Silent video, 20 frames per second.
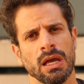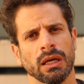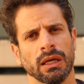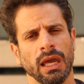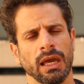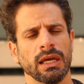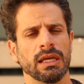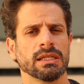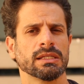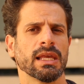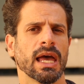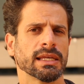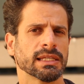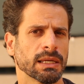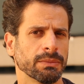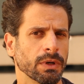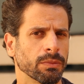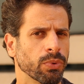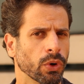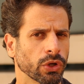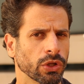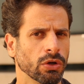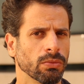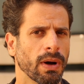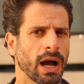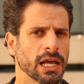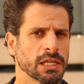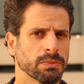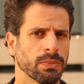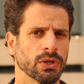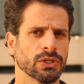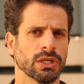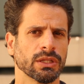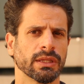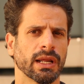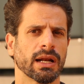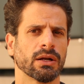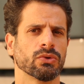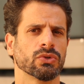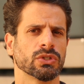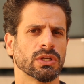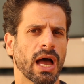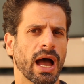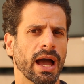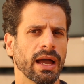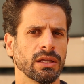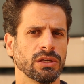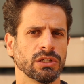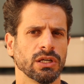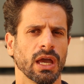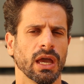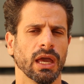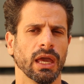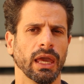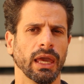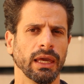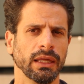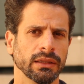Quem quiser saber um pouquinho mais pode entrar no site, é